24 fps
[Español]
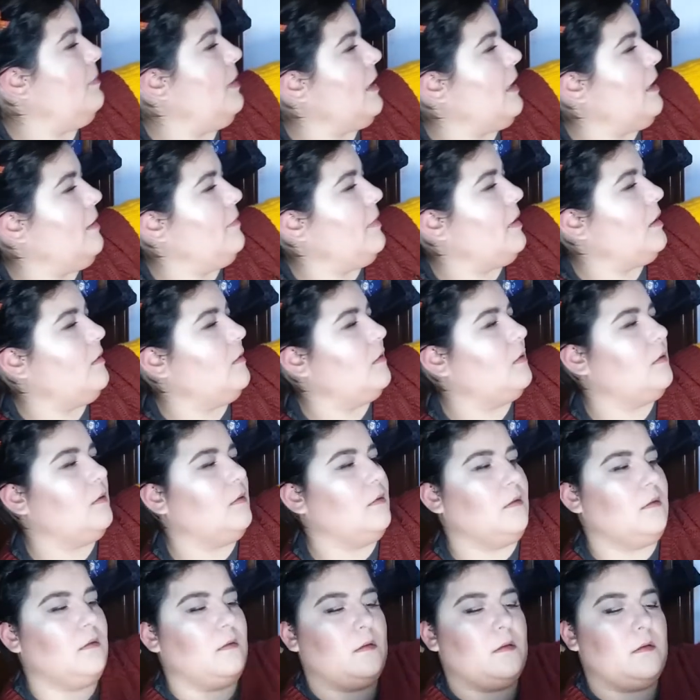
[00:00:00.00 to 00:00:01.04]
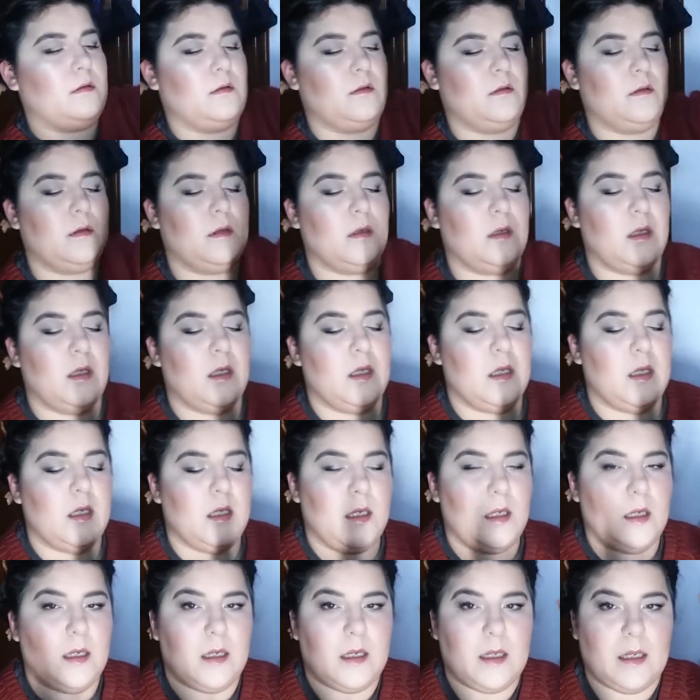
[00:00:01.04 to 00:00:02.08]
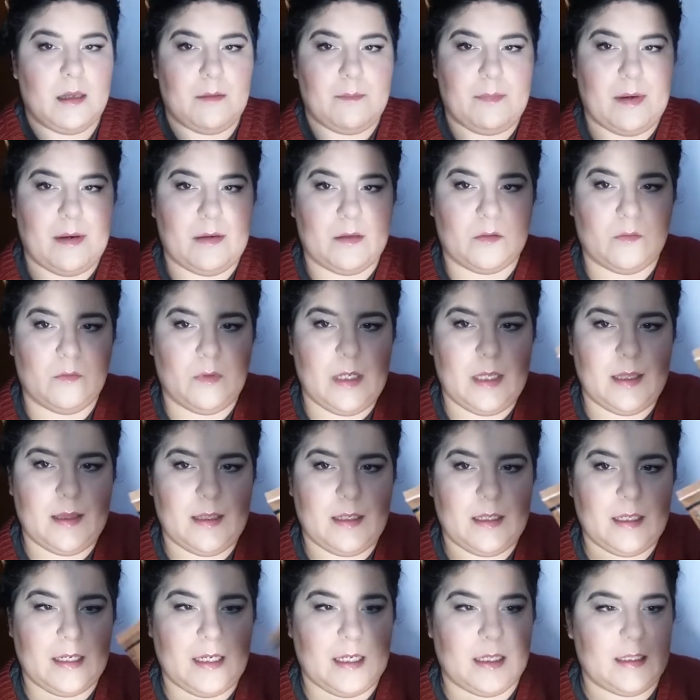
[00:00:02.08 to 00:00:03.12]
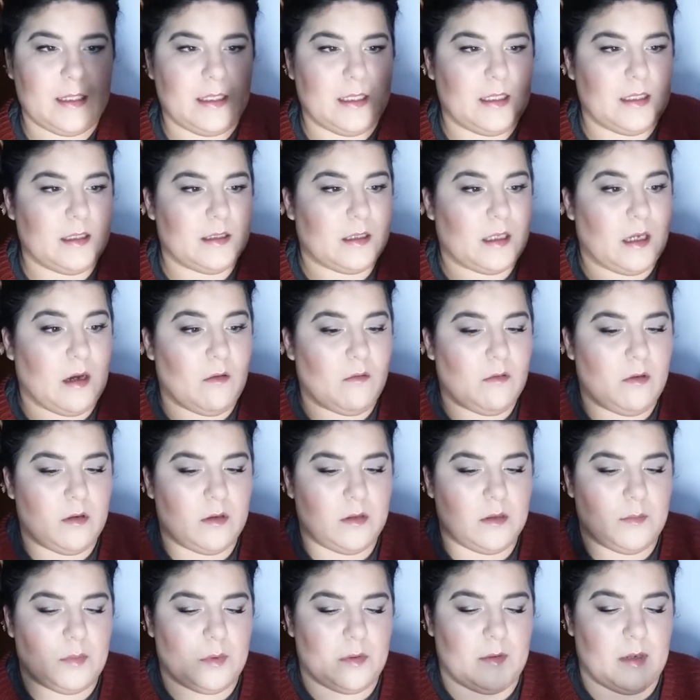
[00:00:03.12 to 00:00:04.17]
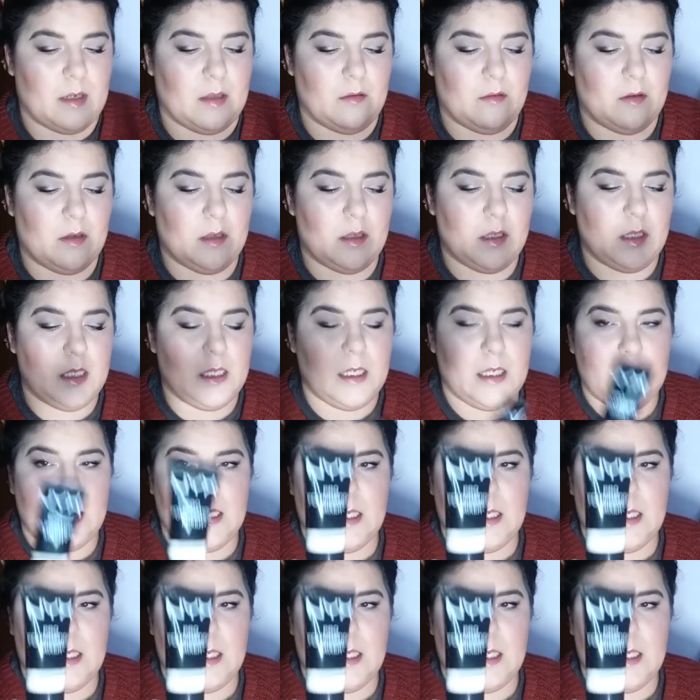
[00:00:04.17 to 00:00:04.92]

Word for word: para cambiar los tonos. Para oscurecer de Catrice, aún no los he probado, ¿eh?